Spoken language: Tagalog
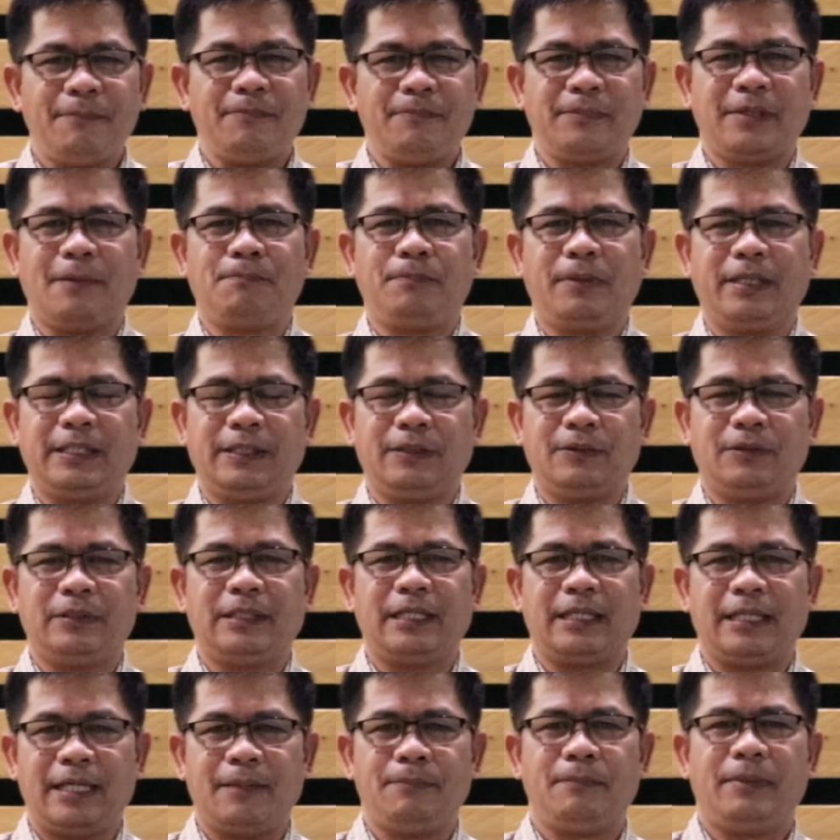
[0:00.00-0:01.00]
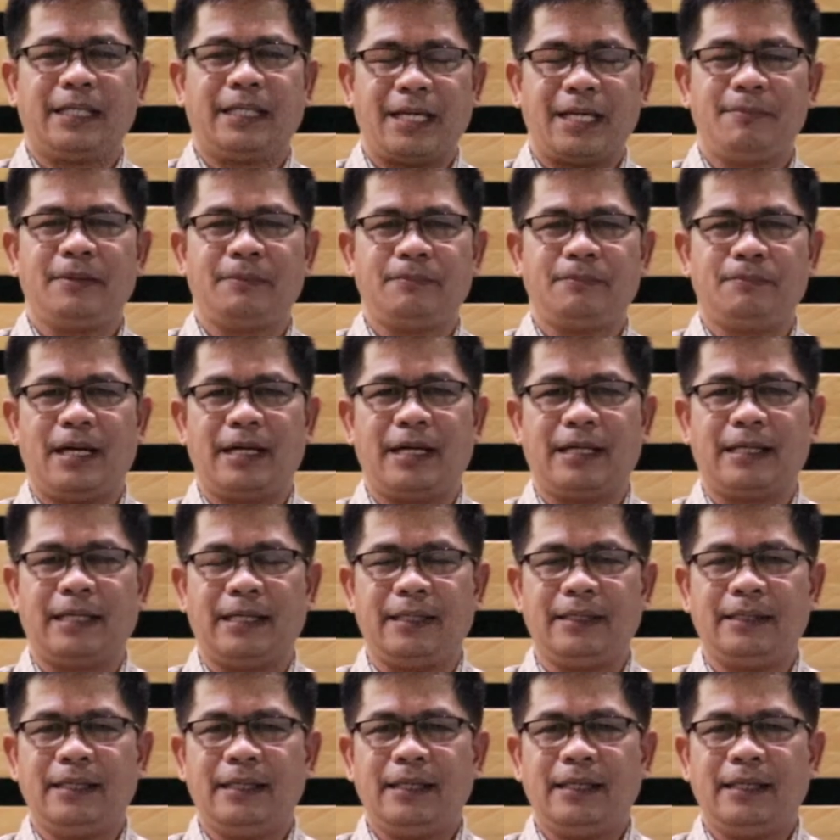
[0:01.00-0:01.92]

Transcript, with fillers: ng Panginoon ng maraming bagay.